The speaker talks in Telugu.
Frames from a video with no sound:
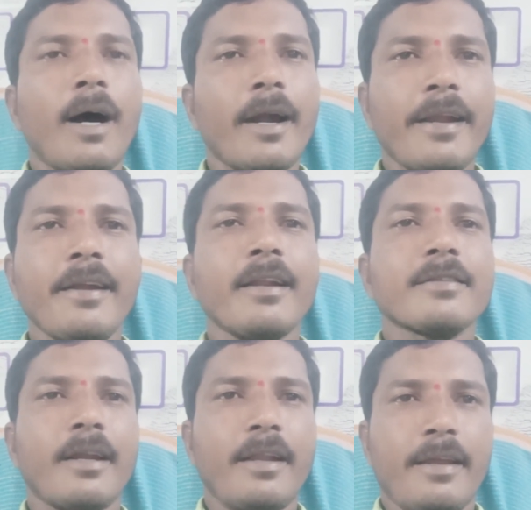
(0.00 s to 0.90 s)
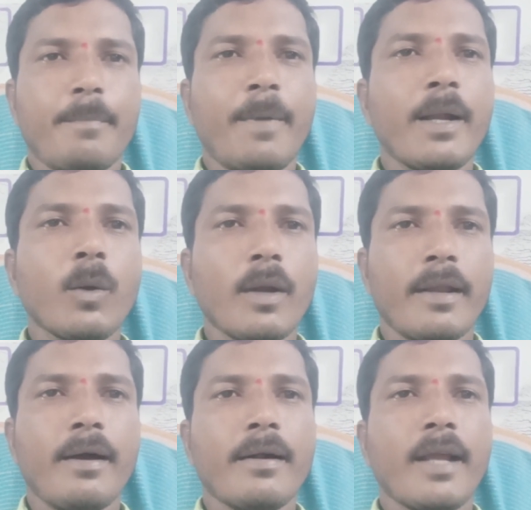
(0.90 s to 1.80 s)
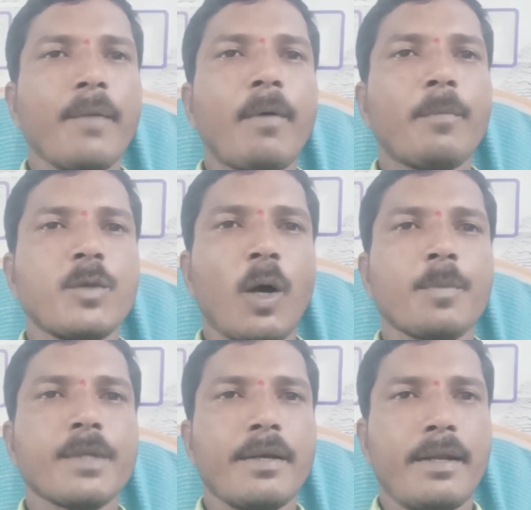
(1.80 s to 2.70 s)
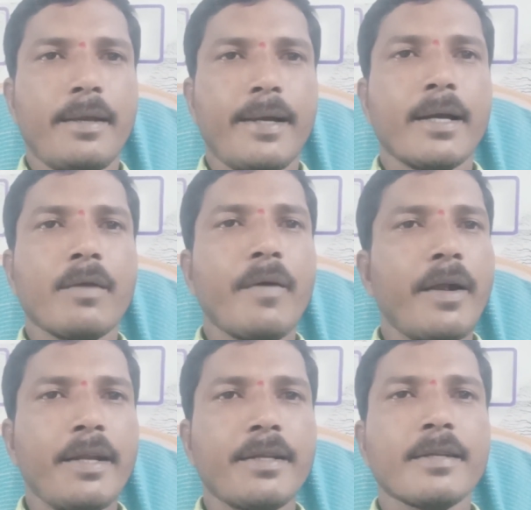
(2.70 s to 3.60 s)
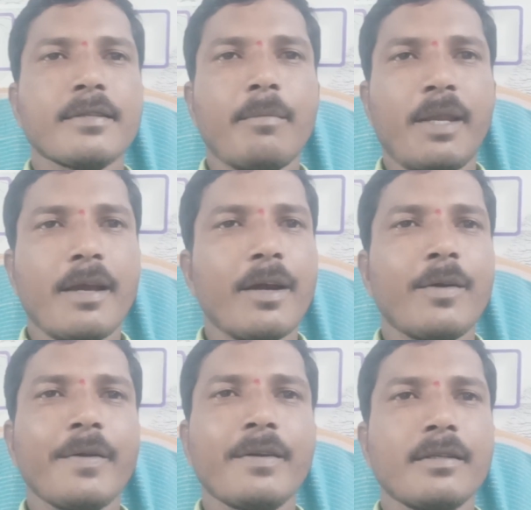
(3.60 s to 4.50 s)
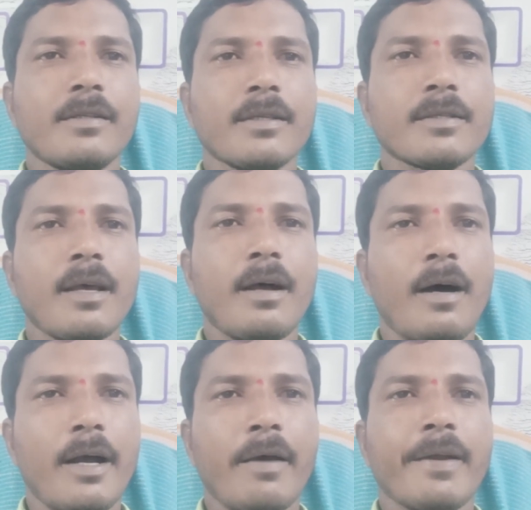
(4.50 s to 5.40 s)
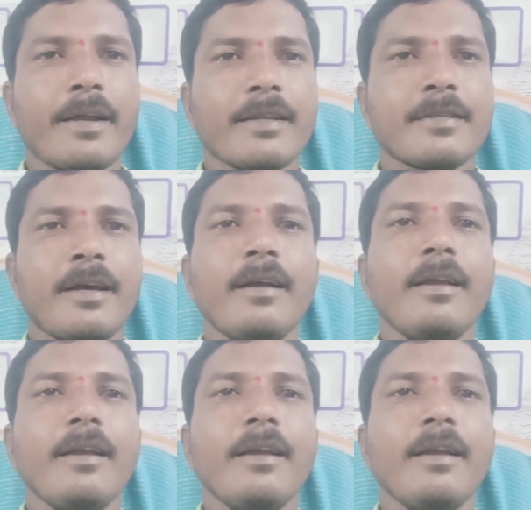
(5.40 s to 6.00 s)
ఆ డీటెయిల్స్ అన్ని పర్టికులర్గా టైప్ ఆఫ్ జాబ్స్ ఏంటి అంగన్వాడీ టీచర్సా మినీ అంగన్వాడీ టీచర్సా ఆయా వర్కర్సా